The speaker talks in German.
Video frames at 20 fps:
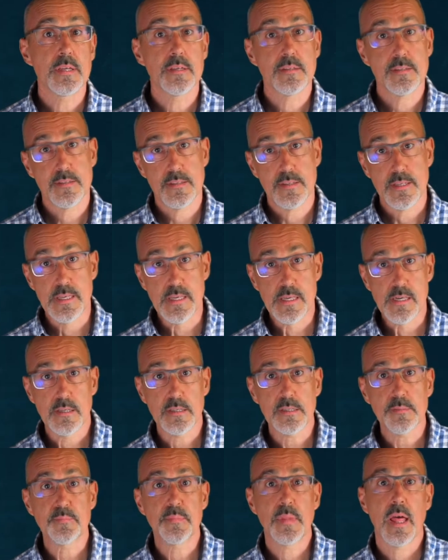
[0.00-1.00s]
Sie,
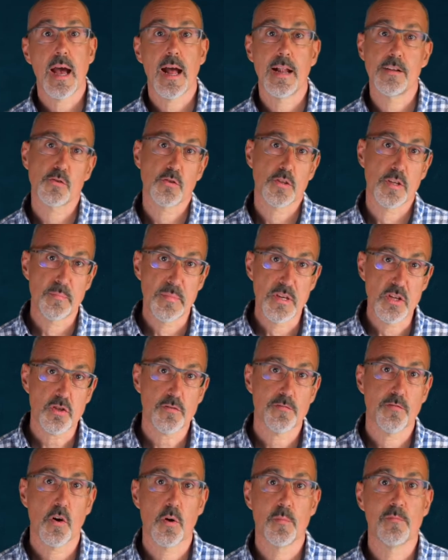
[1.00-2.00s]
also die
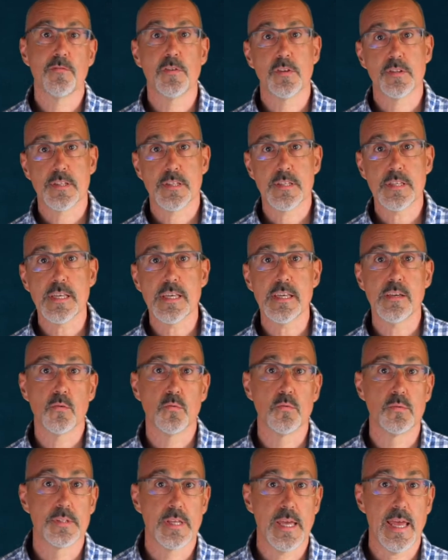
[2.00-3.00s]
Mischform von sie
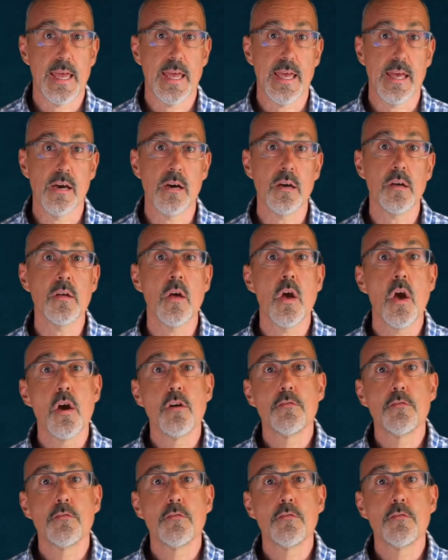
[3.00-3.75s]
und er,